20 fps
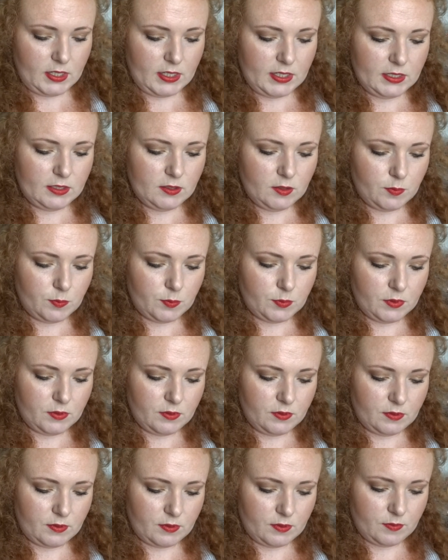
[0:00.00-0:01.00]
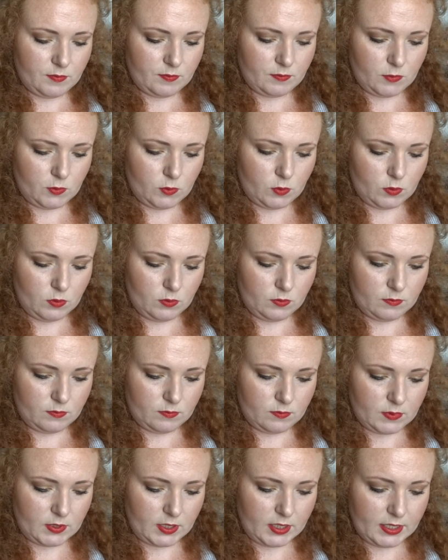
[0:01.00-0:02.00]
1 bis, oh,
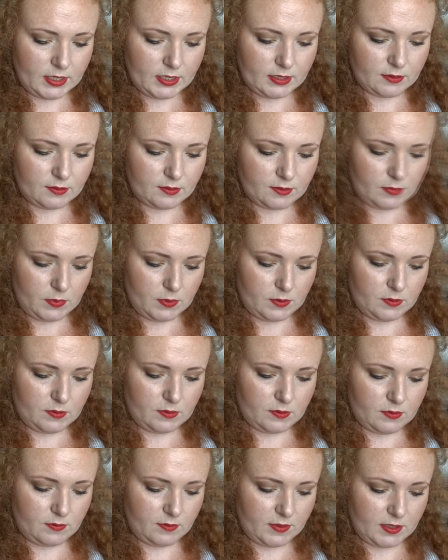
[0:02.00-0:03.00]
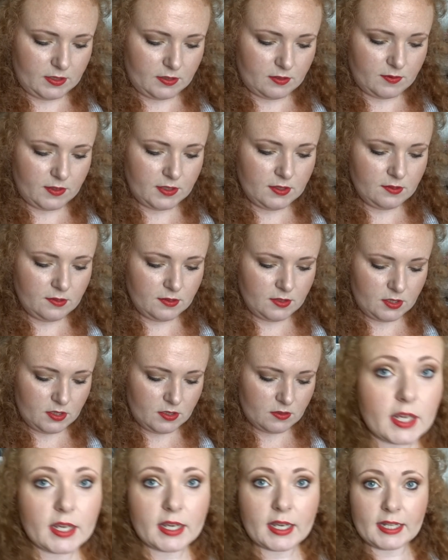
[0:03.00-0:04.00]
1 bis
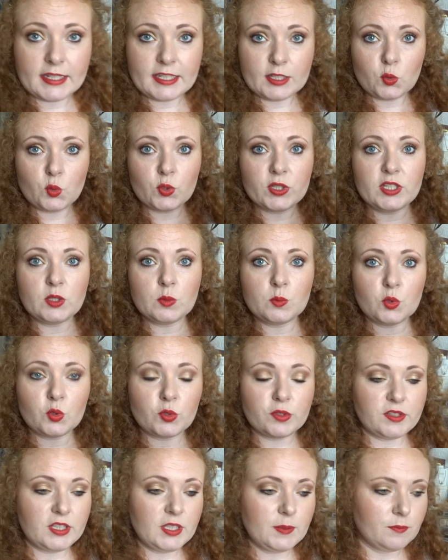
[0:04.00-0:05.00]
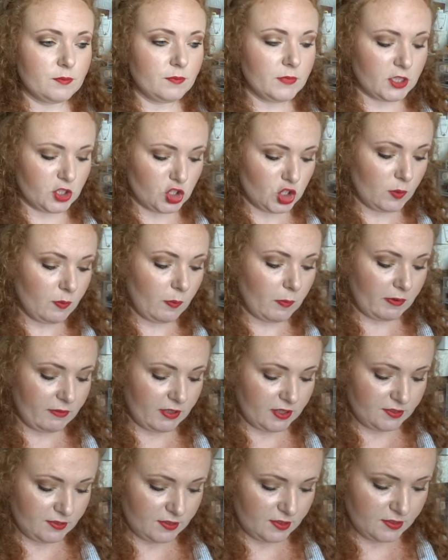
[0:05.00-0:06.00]
22. Kategorie Nummer 7, da schauen wir mal,
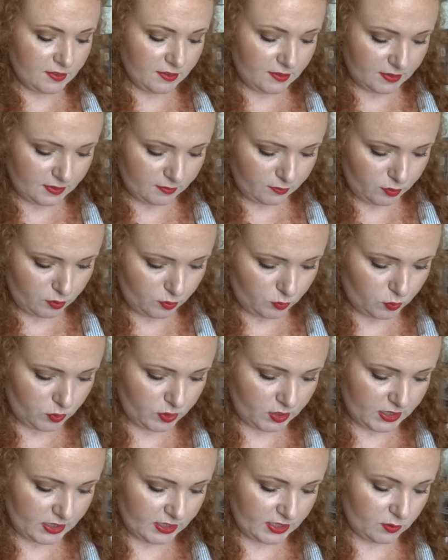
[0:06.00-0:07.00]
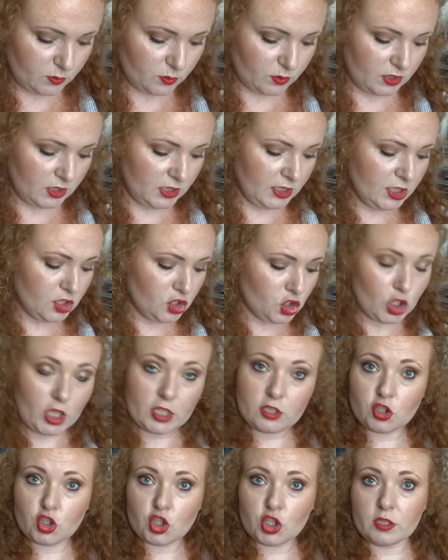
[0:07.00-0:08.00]
was ist das denn für eine gute Kategorie?
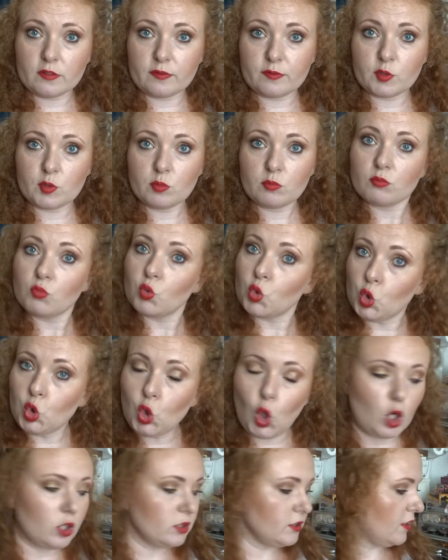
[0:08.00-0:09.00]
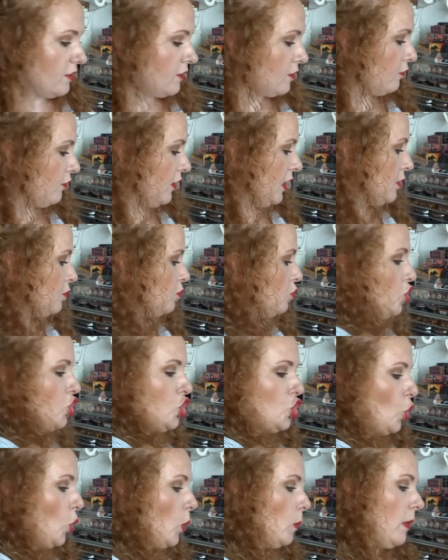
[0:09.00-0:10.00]
Lidschattenstift. Ja, das gefällt
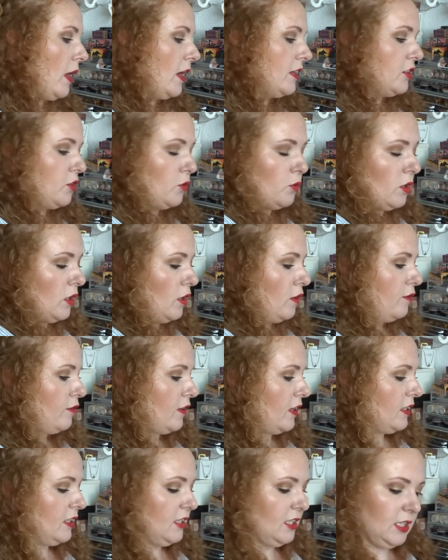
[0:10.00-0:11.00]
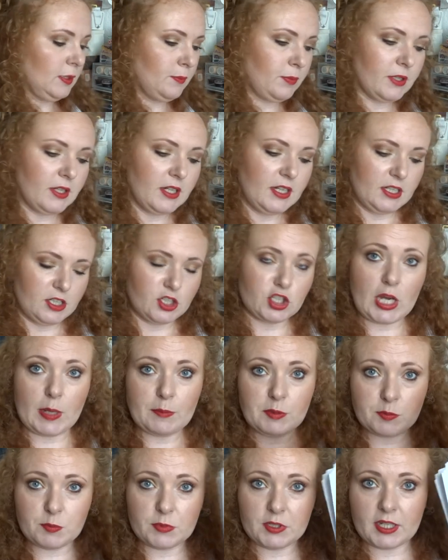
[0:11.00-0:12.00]
mich doch mal so auf Anhieb.
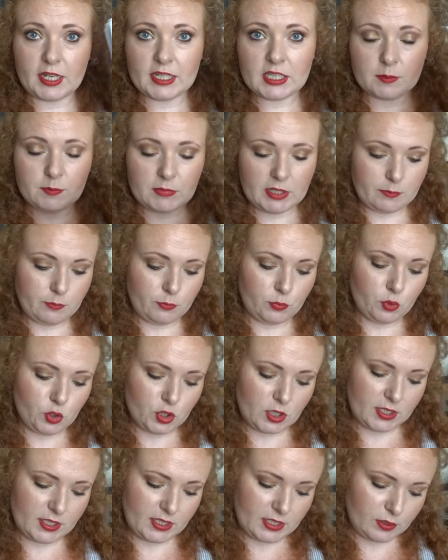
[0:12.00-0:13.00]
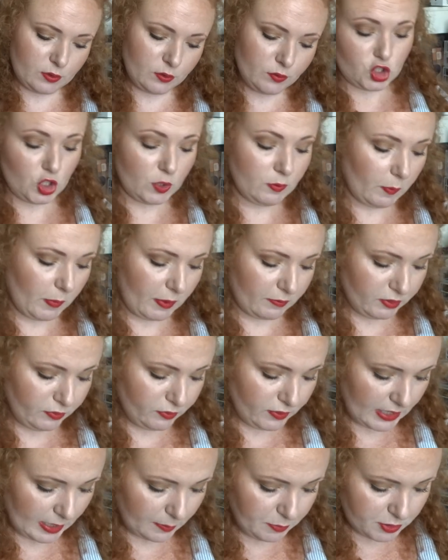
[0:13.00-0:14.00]
Schreibe ich mir direkt in meinem Büchlein auf. Schauen wir mal, wie
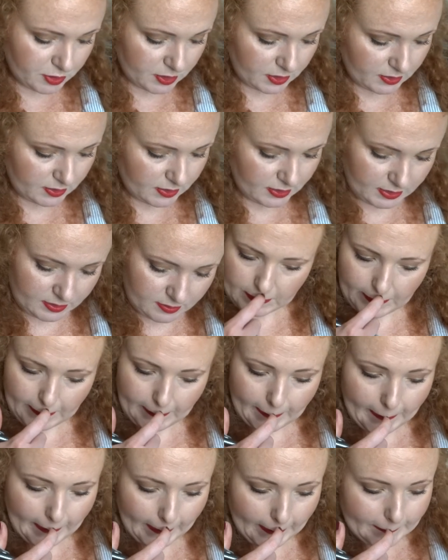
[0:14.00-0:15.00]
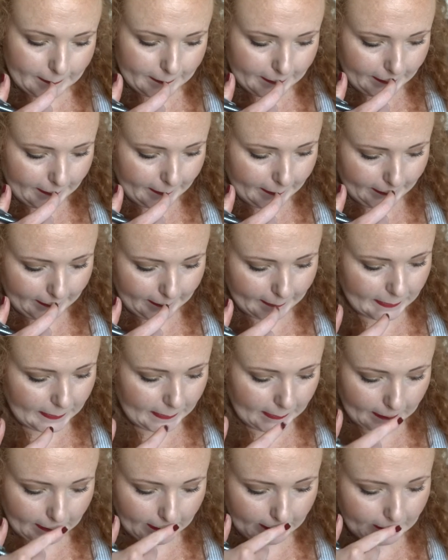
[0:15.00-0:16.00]
viele habe ich denn da? Da habe
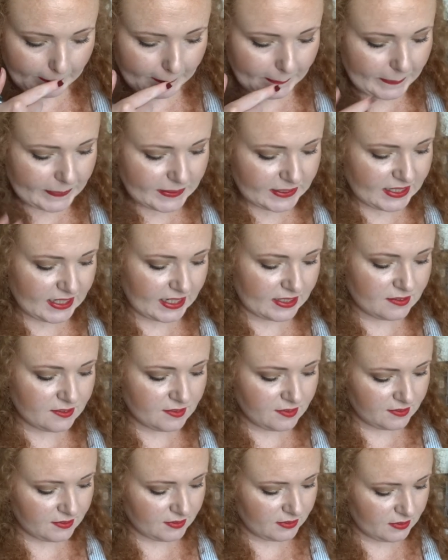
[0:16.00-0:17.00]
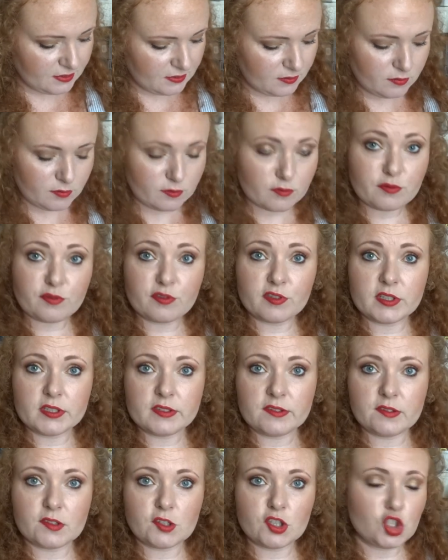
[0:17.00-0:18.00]
ich äh, ganze
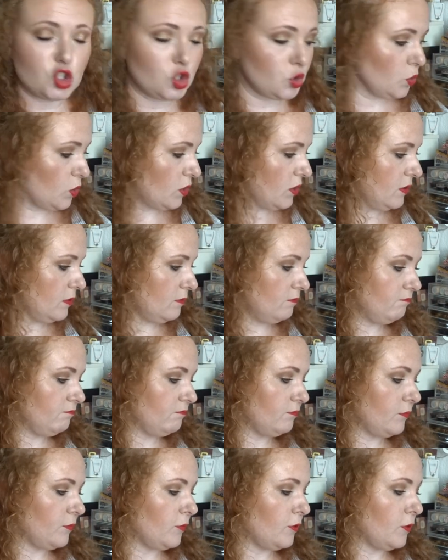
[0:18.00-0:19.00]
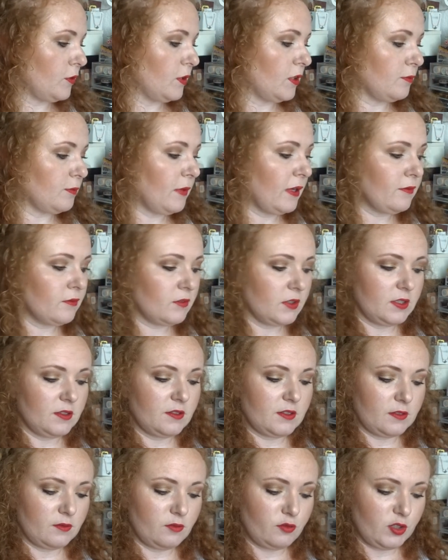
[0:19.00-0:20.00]
40 Stück. So, das machen wir
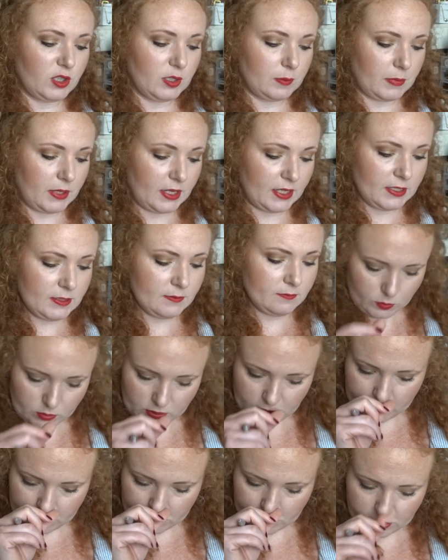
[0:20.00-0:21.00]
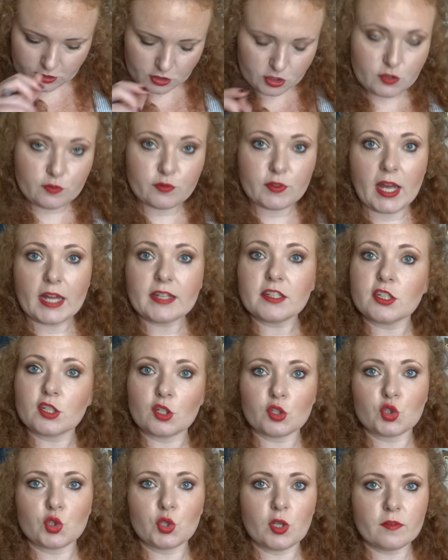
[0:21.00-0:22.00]
jetzt dann viermal. Und Lidschattenstifte hatte ich
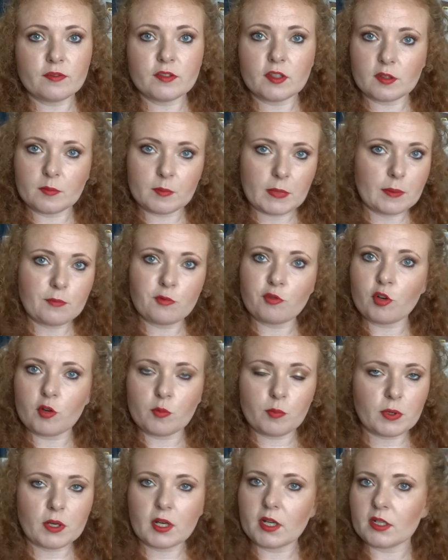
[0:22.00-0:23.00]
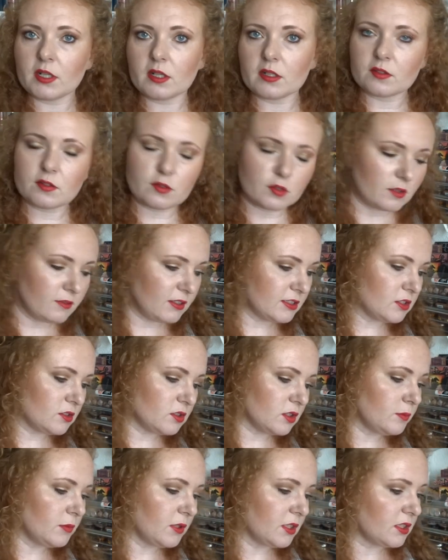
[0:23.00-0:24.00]
auch schon öfters in meinen Faux Products oder was
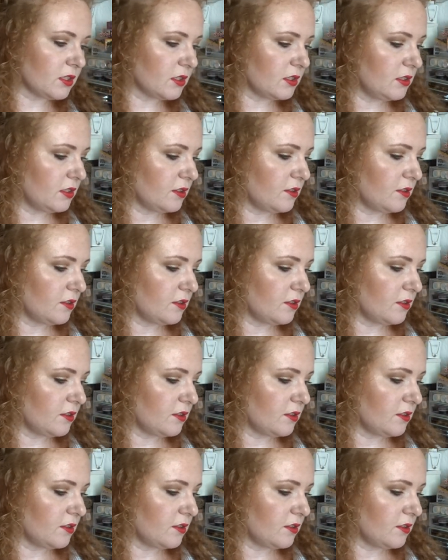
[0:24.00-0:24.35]
auch immer drin.